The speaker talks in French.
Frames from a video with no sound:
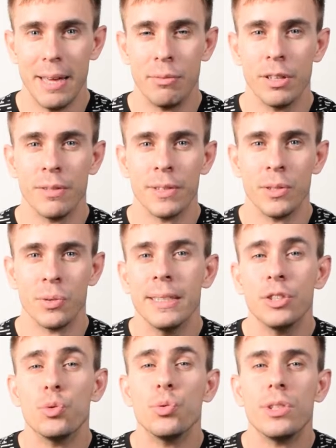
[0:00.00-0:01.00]
et vous avez donc
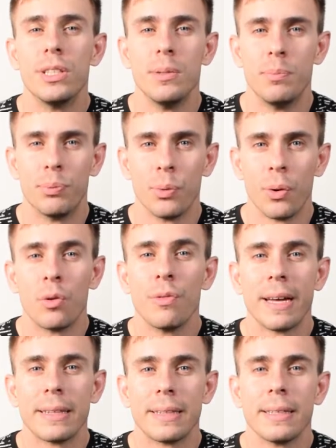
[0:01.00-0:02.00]
des outils pour
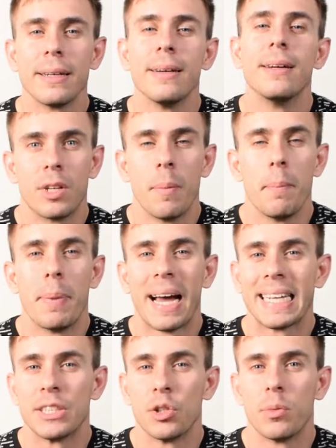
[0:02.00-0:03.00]
convertir, comme
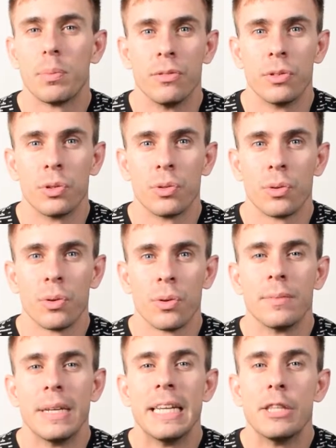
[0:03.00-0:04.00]
par exemple votre
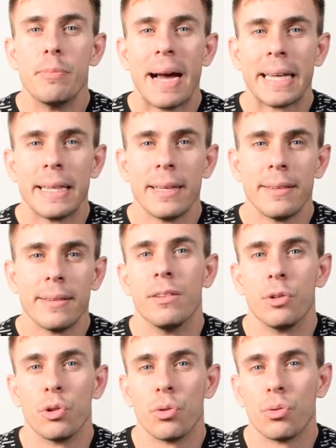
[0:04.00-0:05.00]
euh, lead magnet,
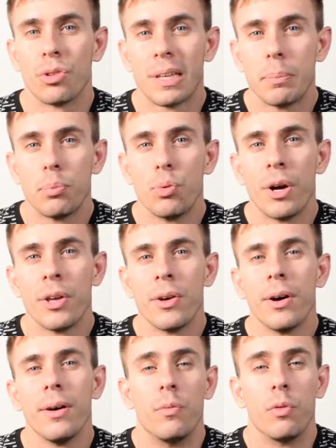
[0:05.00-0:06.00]
votre
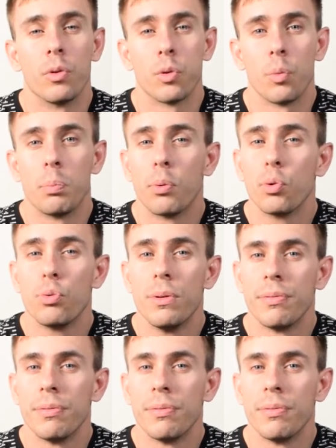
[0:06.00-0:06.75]
tripwire, votre produit